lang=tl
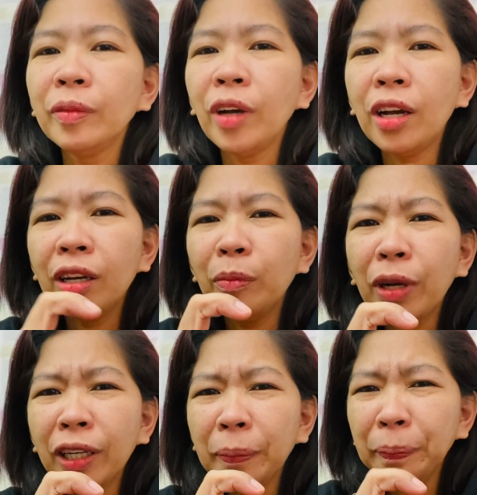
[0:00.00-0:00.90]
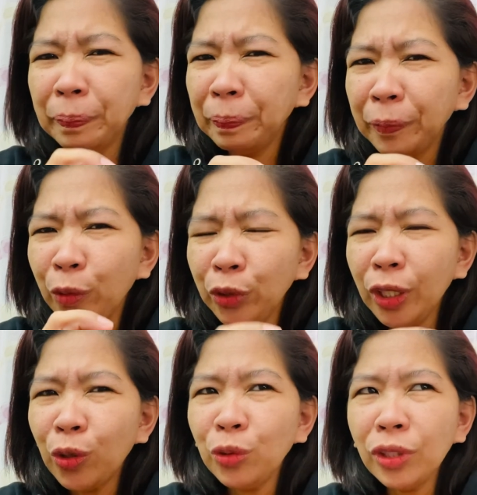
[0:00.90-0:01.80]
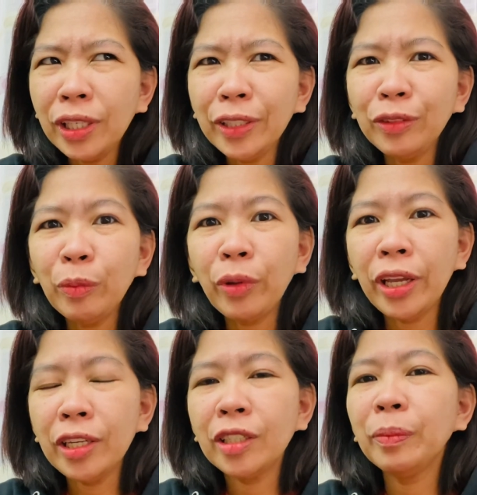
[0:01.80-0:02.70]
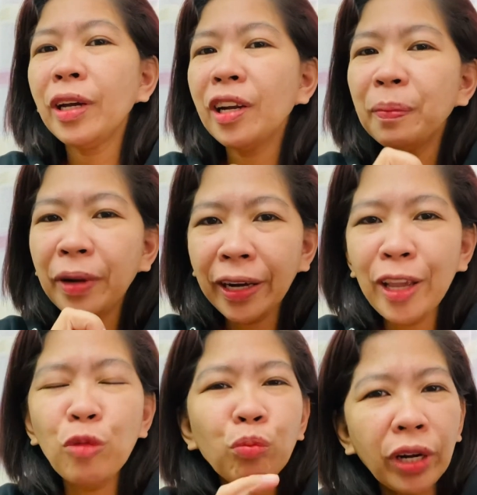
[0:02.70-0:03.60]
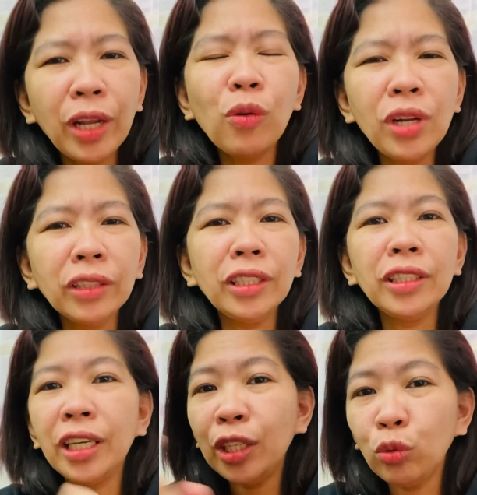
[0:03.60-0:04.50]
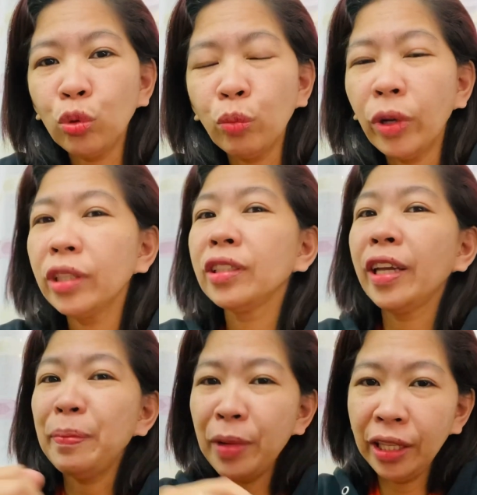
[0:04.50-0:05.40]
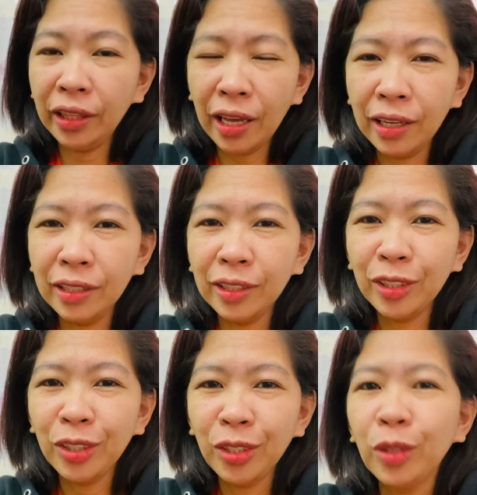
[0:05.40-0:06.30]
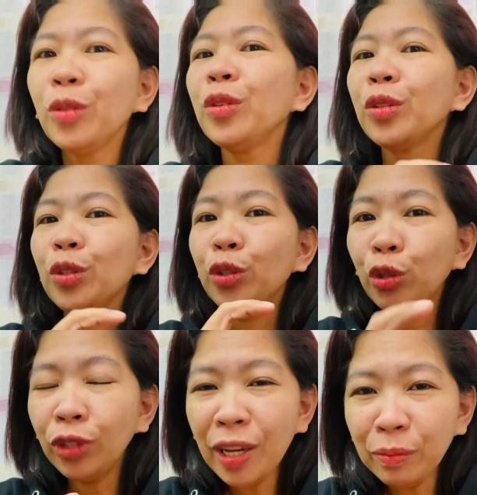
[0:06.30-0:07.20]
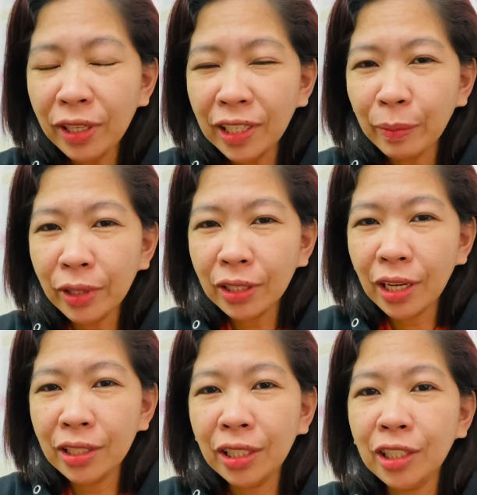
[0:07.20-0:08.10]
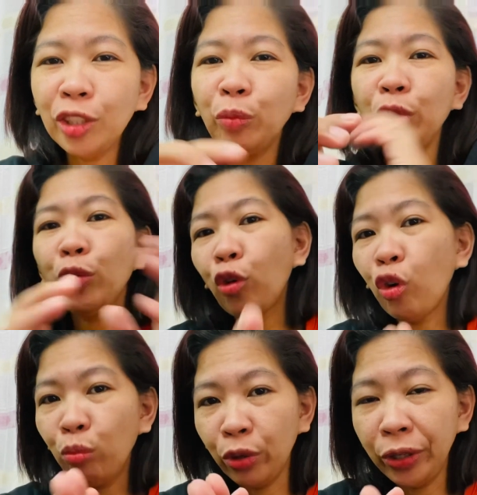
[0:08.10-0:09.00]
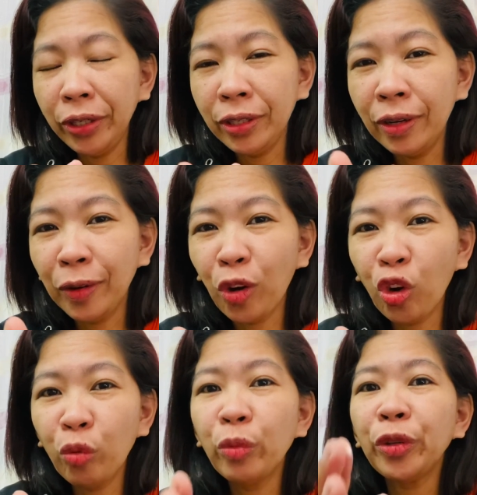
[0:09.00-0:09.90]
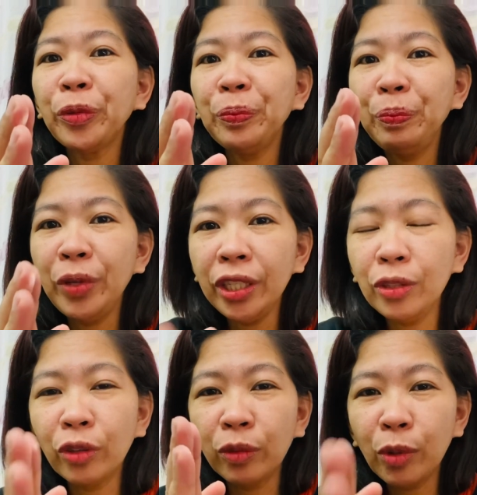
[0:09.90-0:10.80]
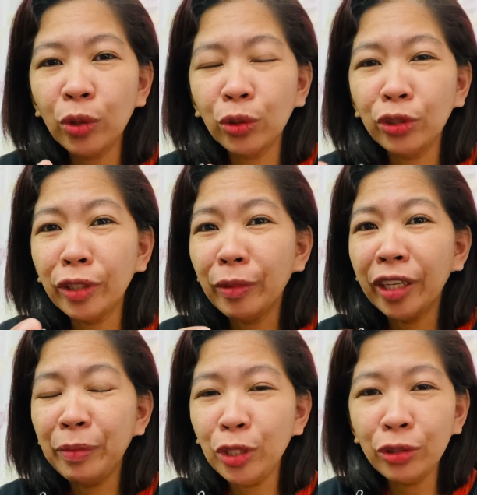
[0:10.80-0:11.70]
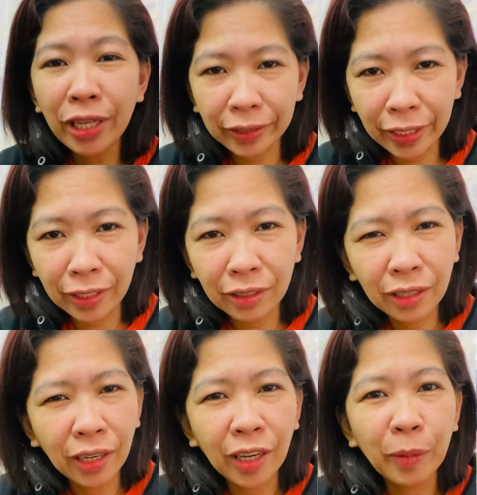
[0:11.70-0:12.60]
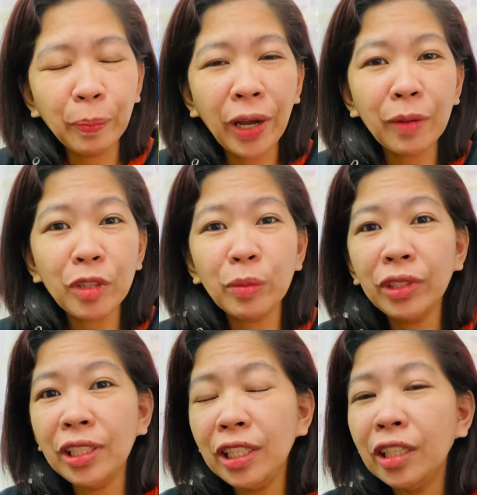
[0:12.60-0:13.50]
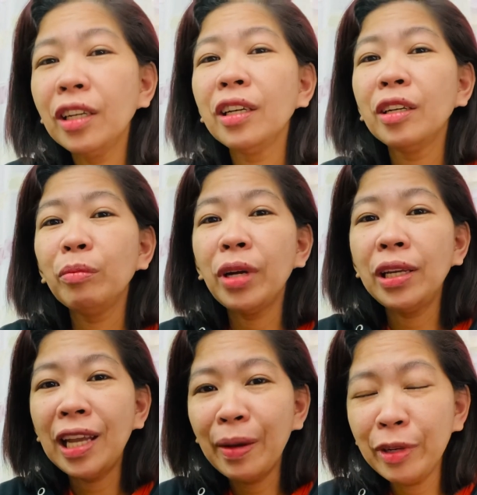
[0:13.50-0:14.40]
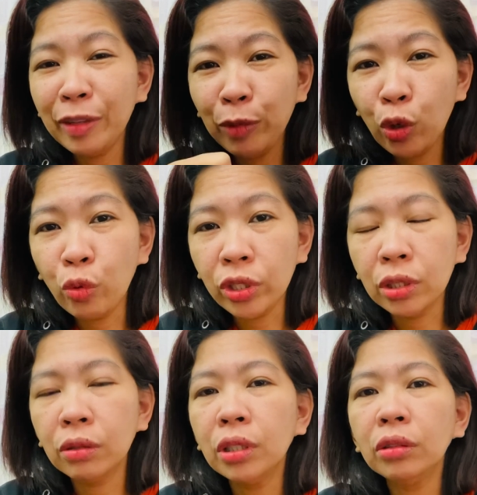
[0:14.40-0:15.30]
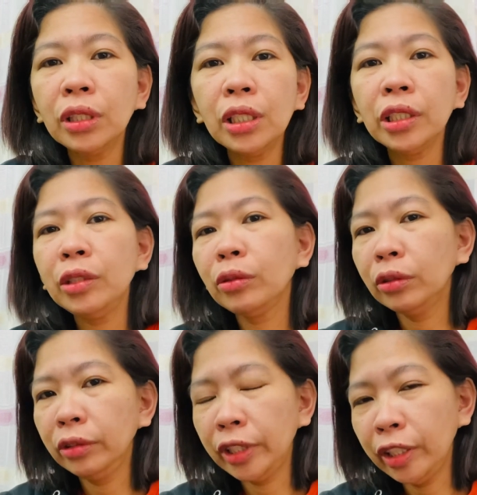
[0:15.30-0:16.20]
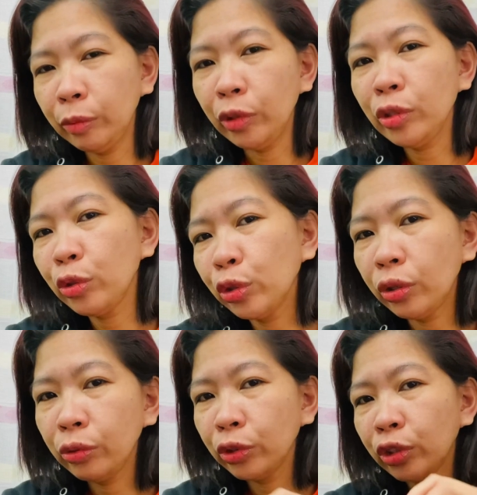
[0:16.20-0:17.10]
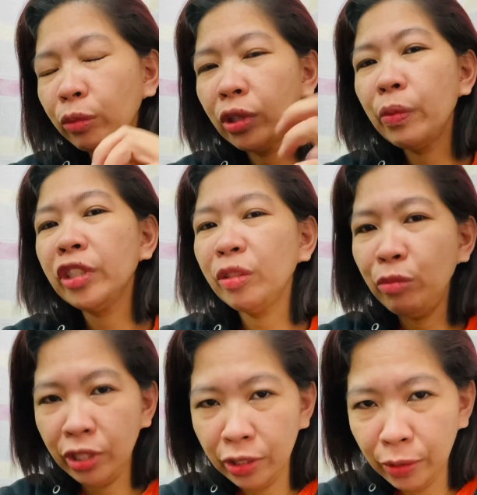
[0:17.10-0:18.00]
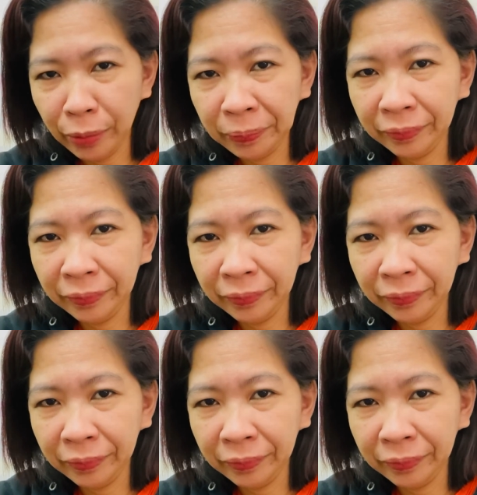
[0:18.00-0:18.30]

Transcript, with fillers: uh, mag konting-konti lang yung diferensya. Parang pareho-pareho lang din kay YouTube at kay Meta. So, yung thumbnail nga pala guys, is ito po yung cover, cover video or photo ng mga video natin para mas madaling malaman ng viewers kung ano talaga yung content mo, yung gusto, yung gusto mong gawin sa video.